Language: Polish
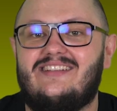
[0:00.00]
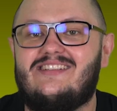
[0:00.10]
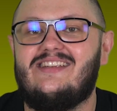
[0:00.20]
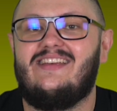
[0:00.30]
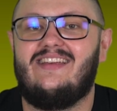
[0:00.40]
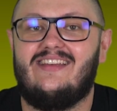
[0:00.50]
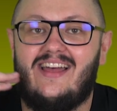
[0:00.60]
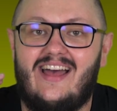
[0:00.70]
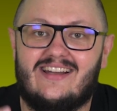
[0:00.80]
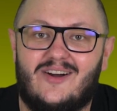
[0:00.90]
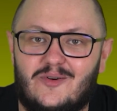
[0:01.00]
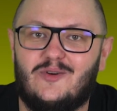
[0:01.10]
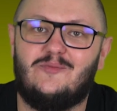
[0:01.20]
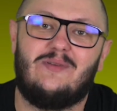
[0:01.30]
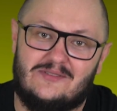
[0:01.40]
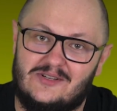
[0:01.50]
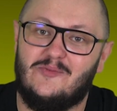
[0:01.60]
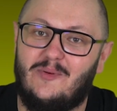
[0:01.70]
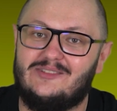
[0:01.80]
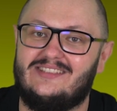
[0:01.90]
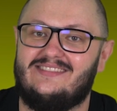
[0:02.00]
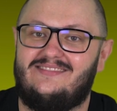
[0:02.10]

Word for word: czy RAU pieprzy głupoty.